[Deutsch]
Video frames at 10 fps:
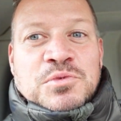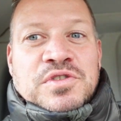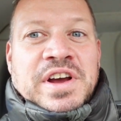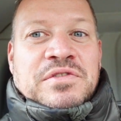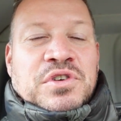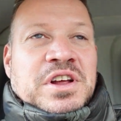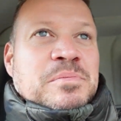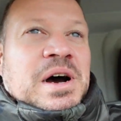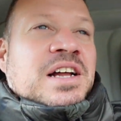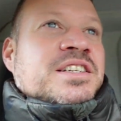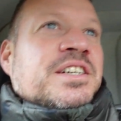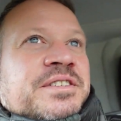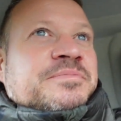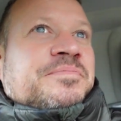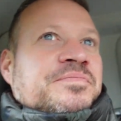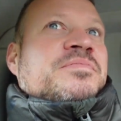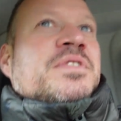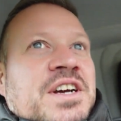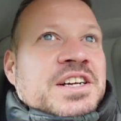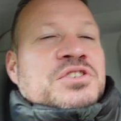Müll weg von der Party
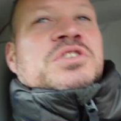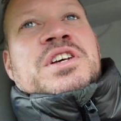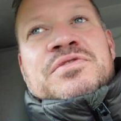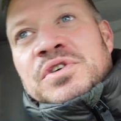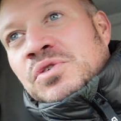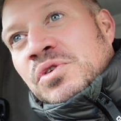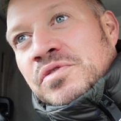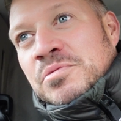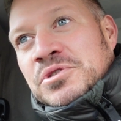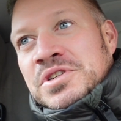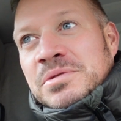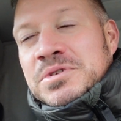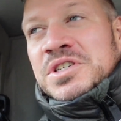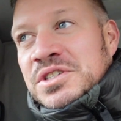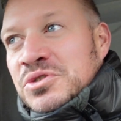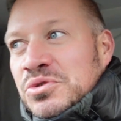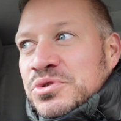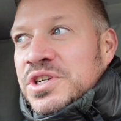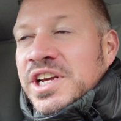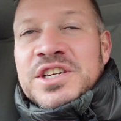äh, zur ZVO. Wir müssen noch ein bisschen so
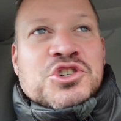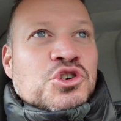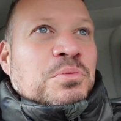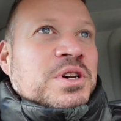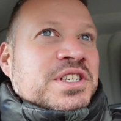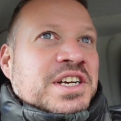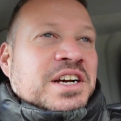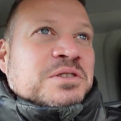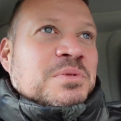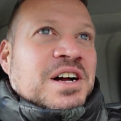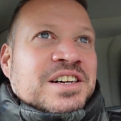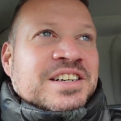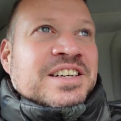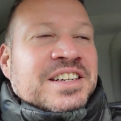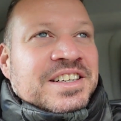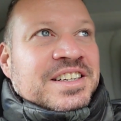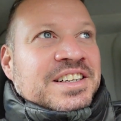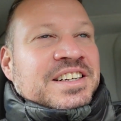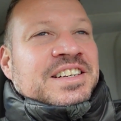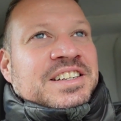durch die Gegend schummeln, sag ich mal
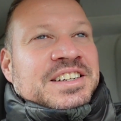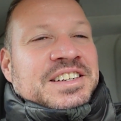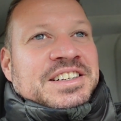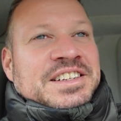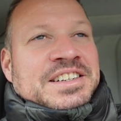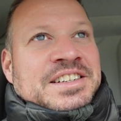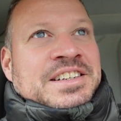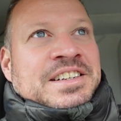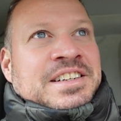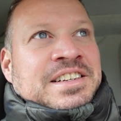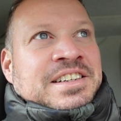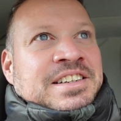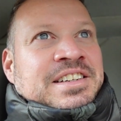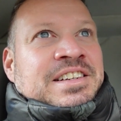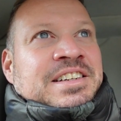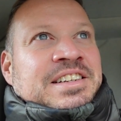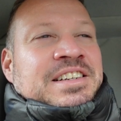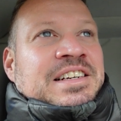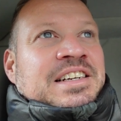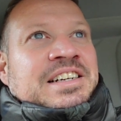kleines Auto hat leider nicht
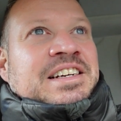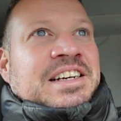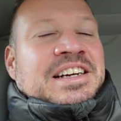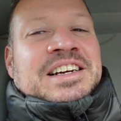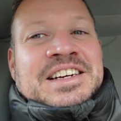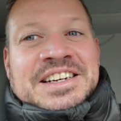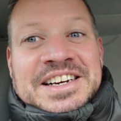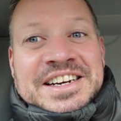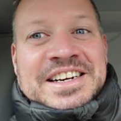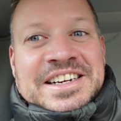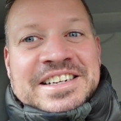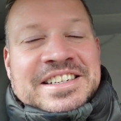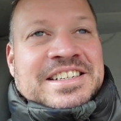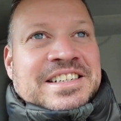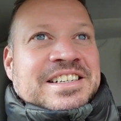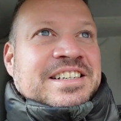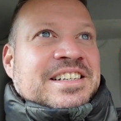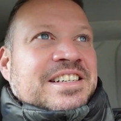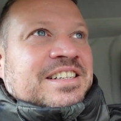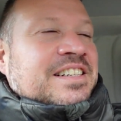gereicht. Ja, äh,